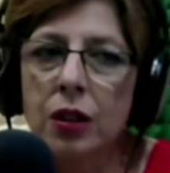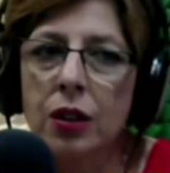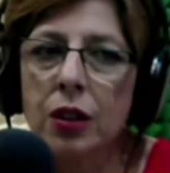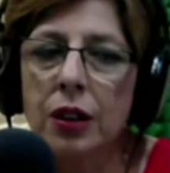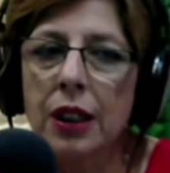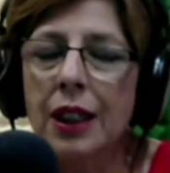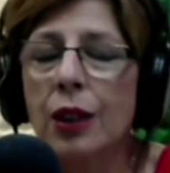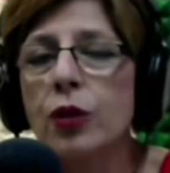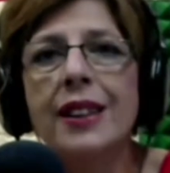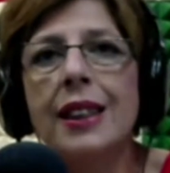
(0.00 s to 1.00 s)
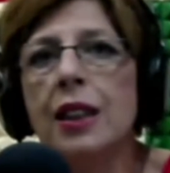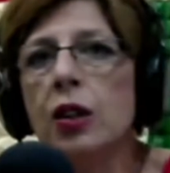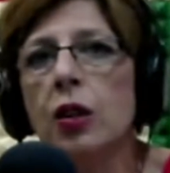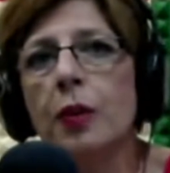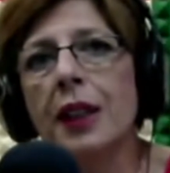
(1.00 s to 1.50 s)
con
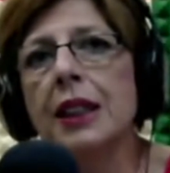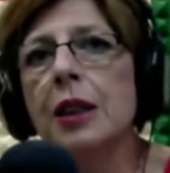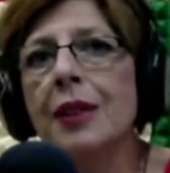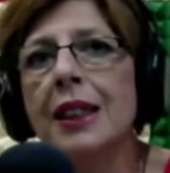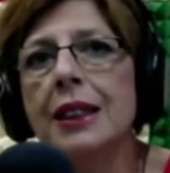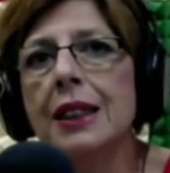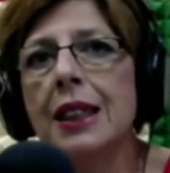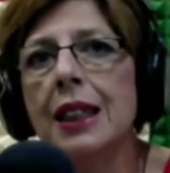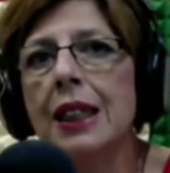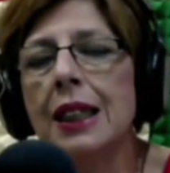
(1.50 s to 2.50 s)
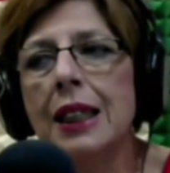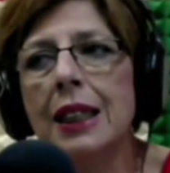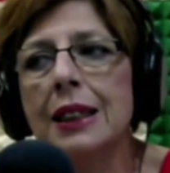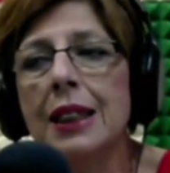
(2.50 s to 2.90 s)
l'ausilio praticamente delle,